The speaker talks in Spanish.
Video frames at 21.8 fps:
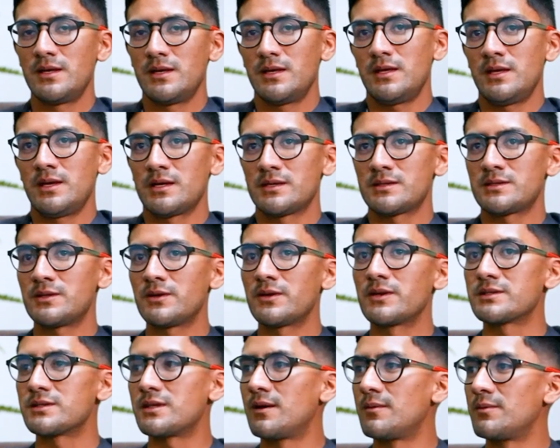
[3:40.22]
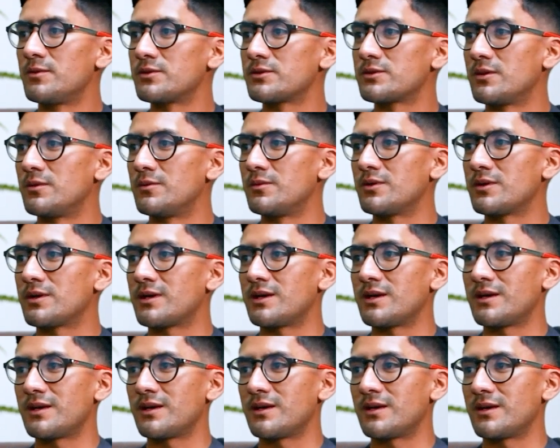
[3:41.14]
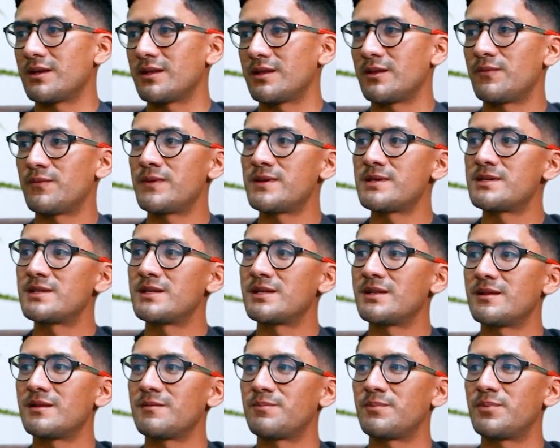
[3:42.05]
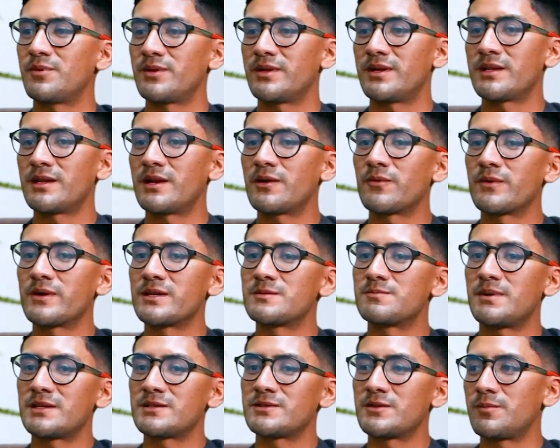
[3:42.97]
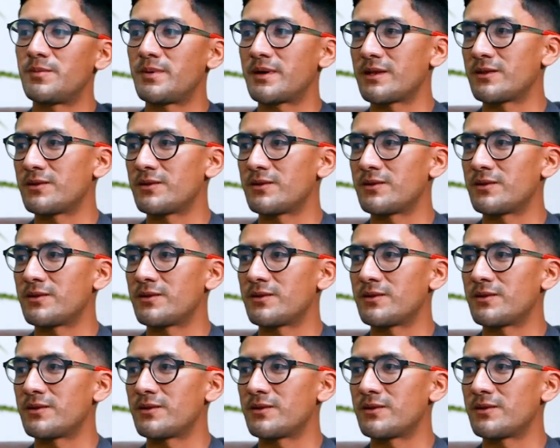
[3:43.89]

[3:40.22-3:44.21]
Y hasta ahora estamos como que difícil poder dar un espacio para